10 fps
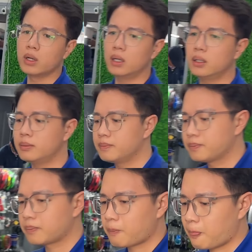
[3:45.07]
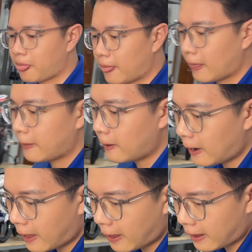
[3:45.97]
nữa đó
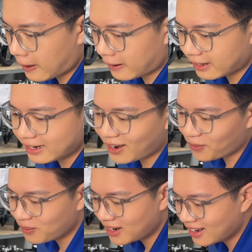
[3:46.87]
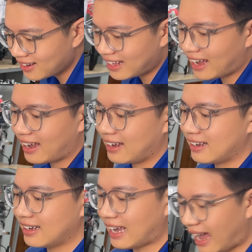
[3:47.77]
là ghi đông à, dạng
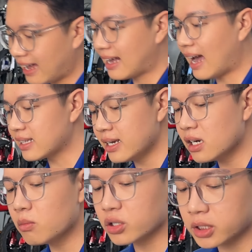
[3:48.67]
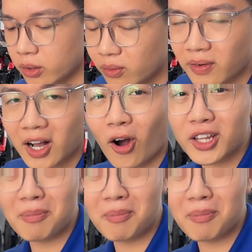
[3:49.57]
ngang cải tiến hơn một xíu và có